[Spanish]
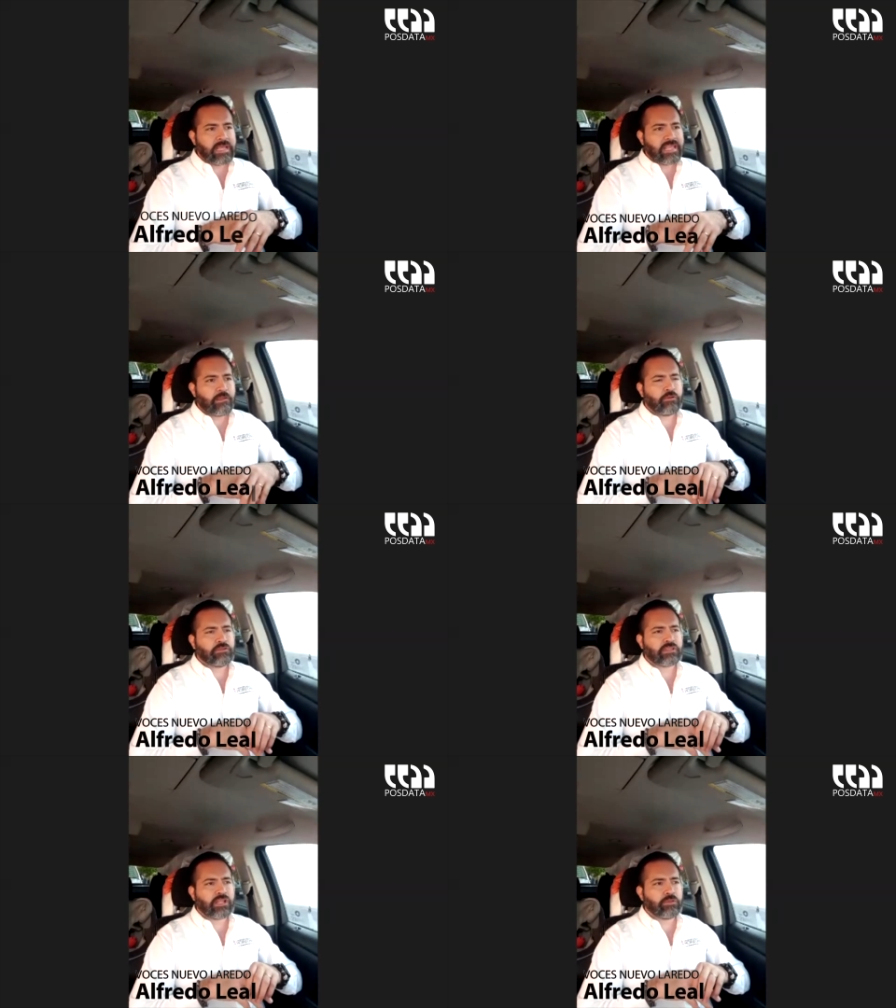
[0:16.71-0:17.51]
Y bueno,
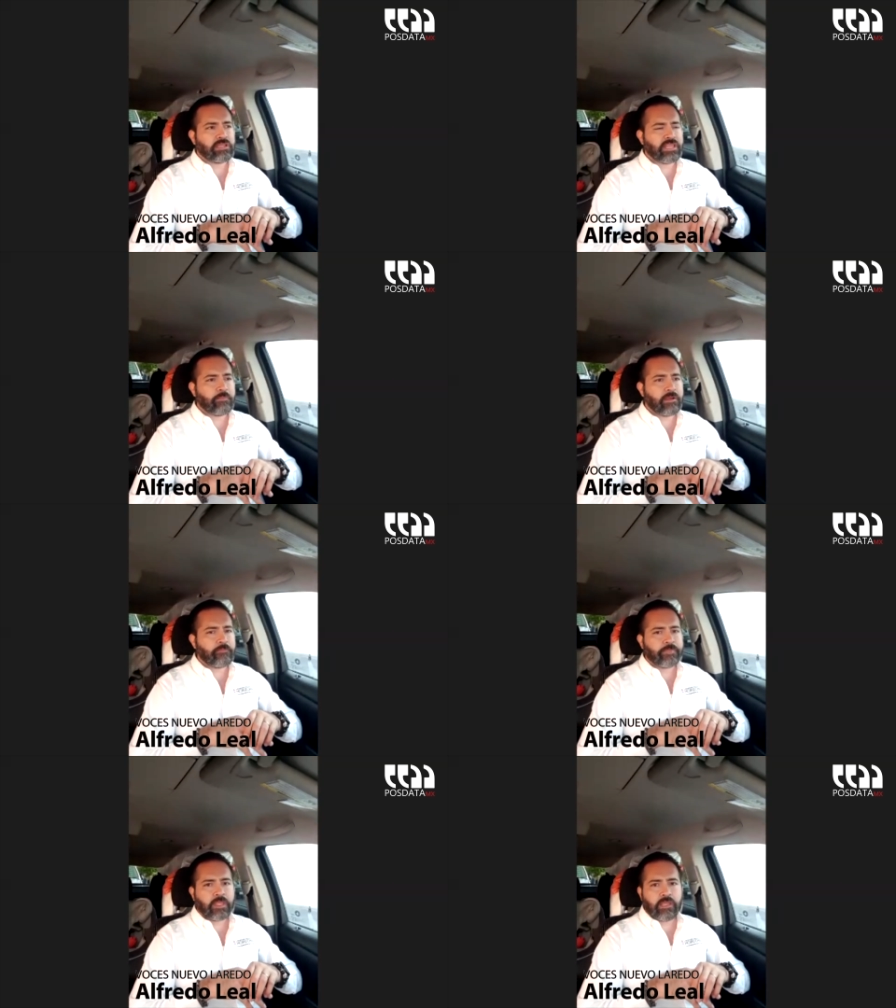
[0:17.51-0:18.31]
entrando en tema,
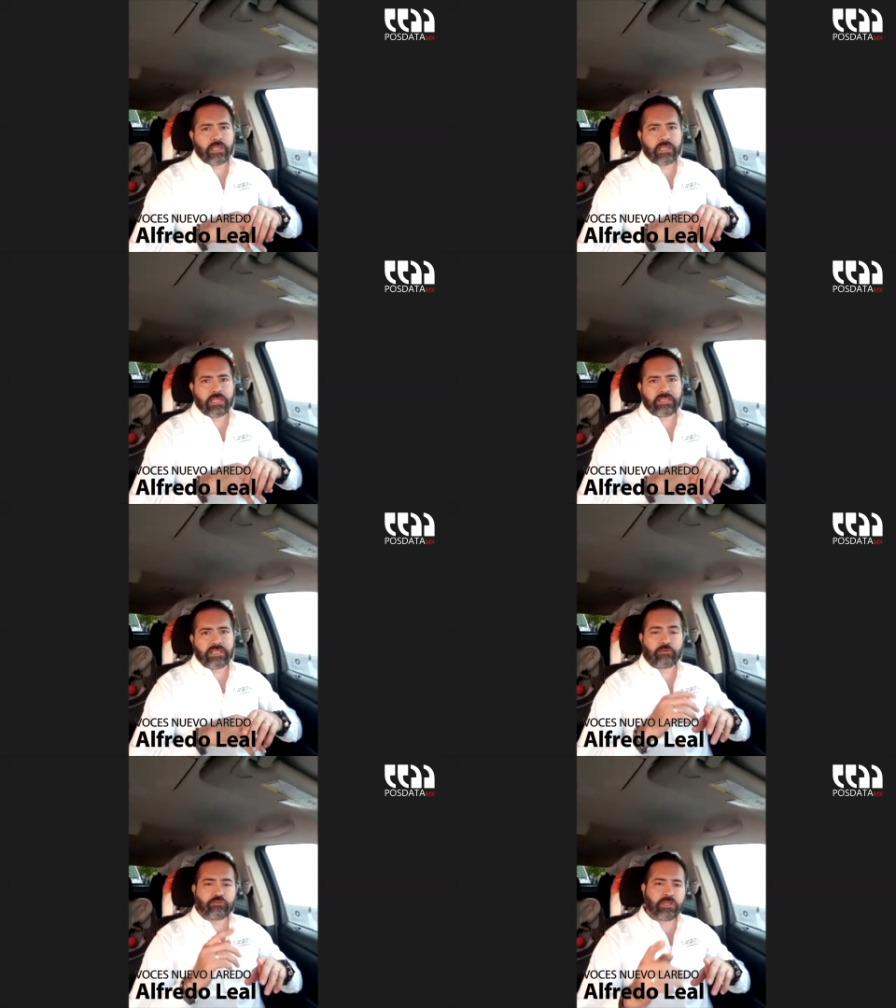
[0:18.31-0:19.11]
eh,
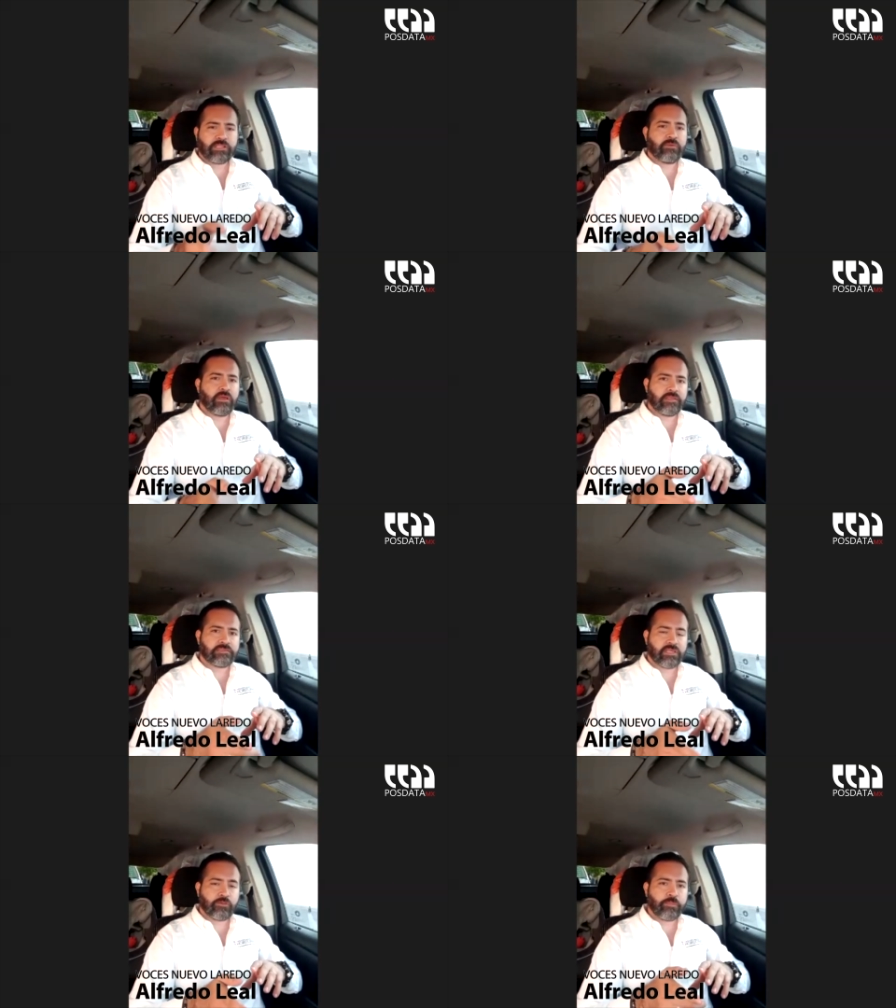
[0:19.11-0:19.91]
tenemos una actividad
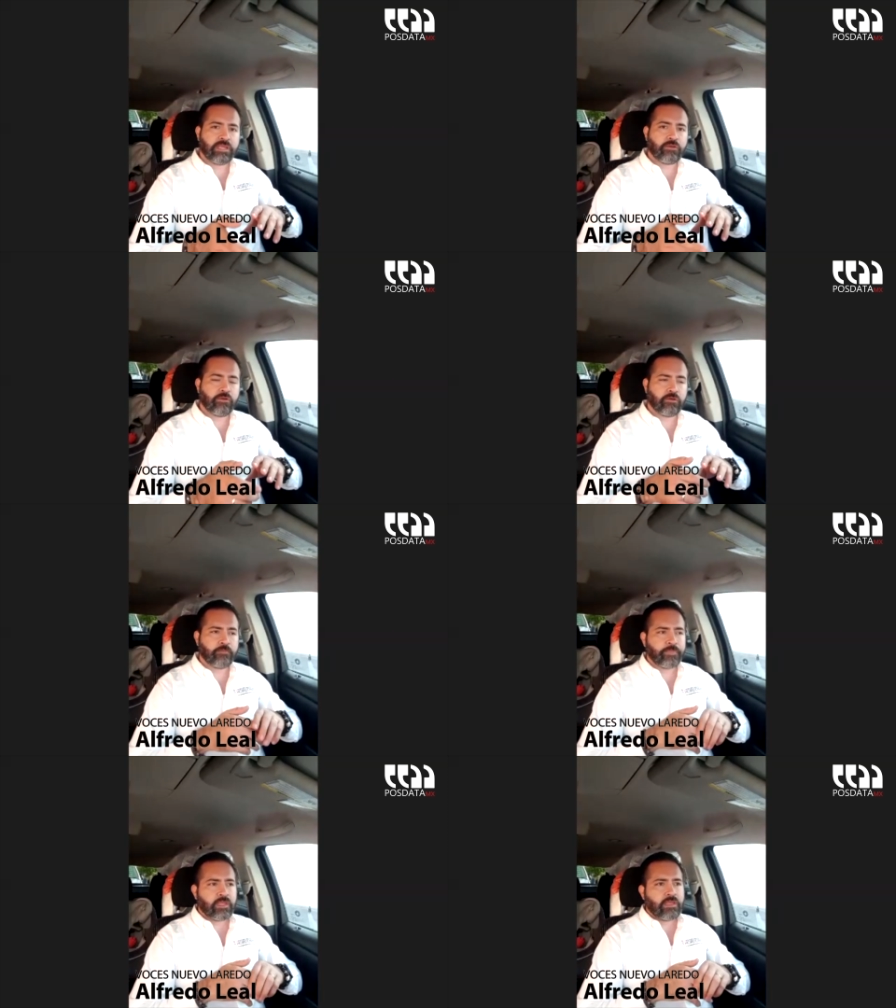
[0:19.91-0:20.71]
este domingo,
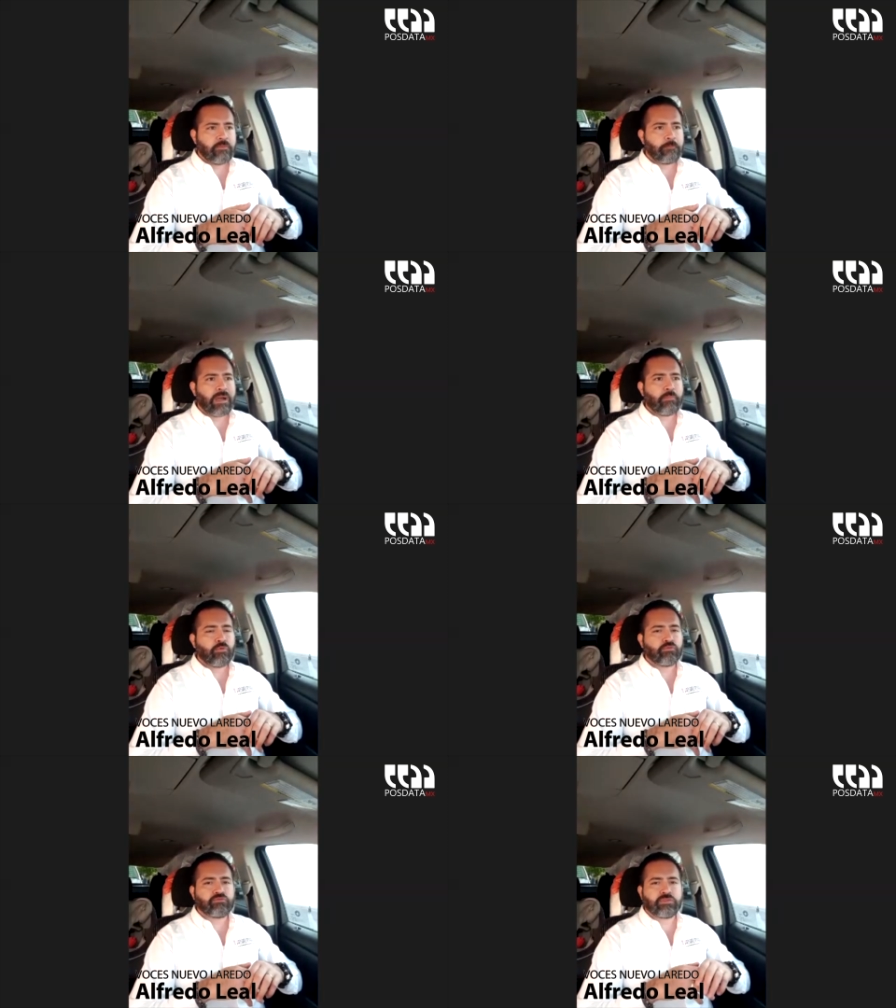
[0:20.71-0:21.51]

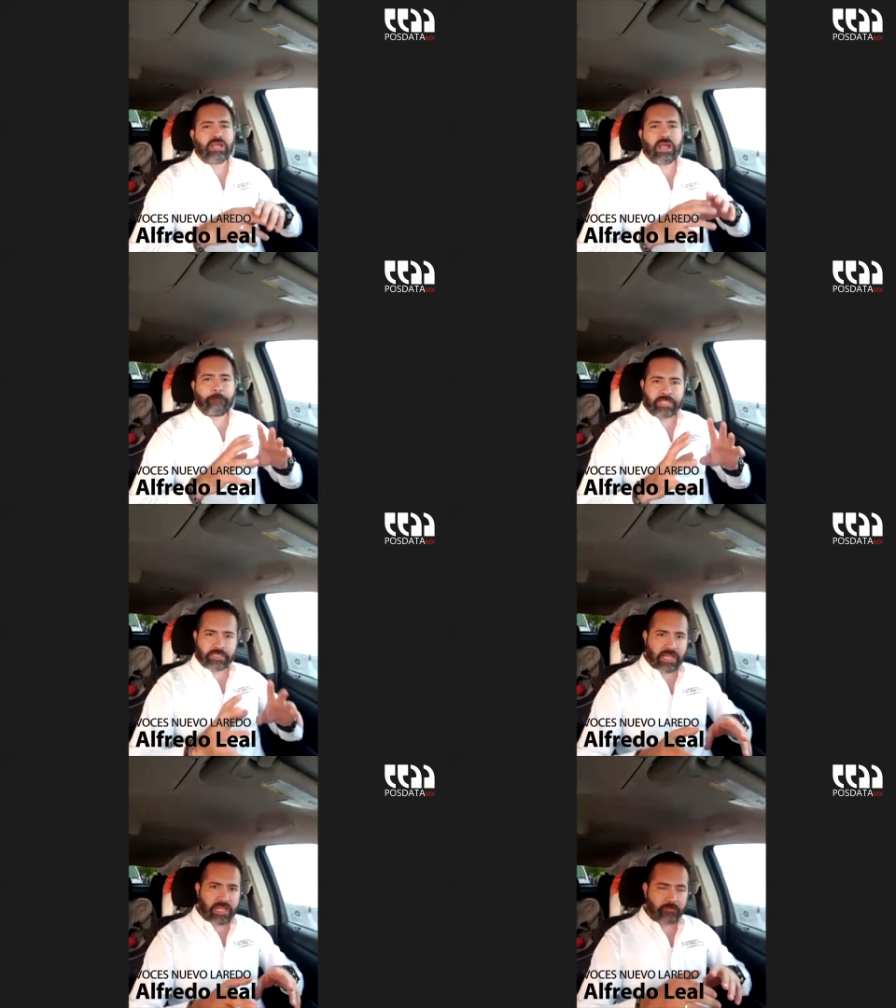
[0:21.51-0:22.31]
vamos a
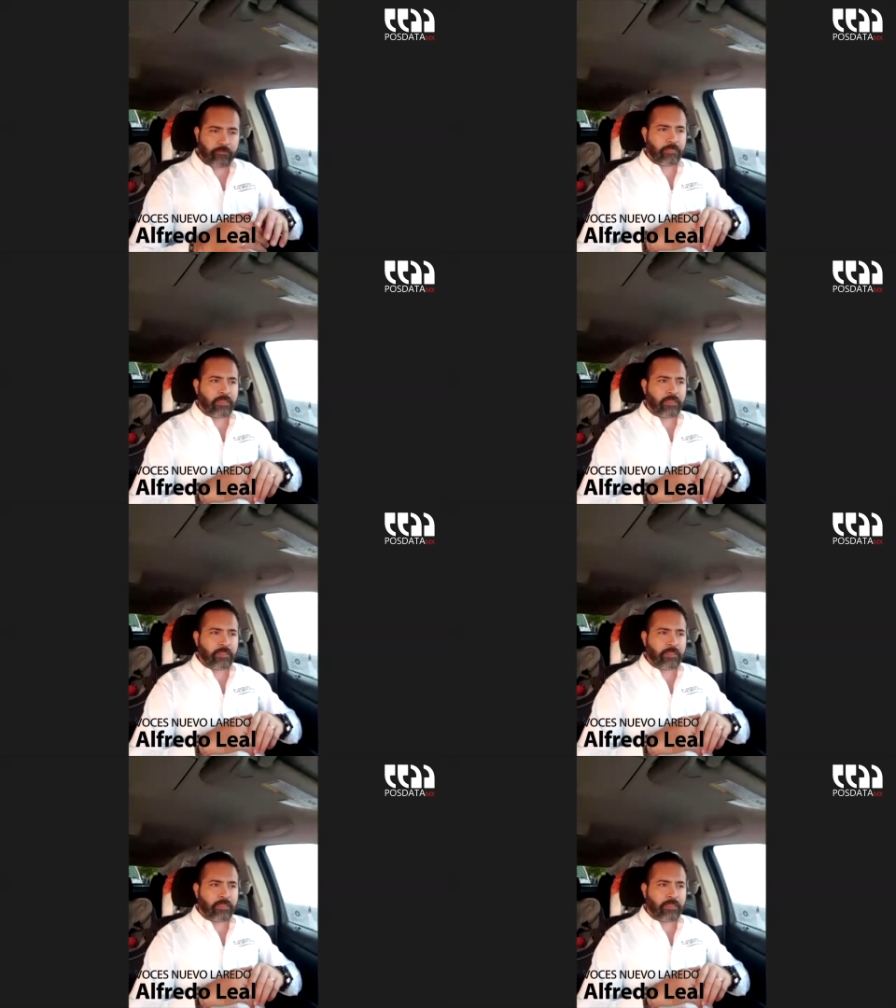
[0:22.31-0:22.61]
pintar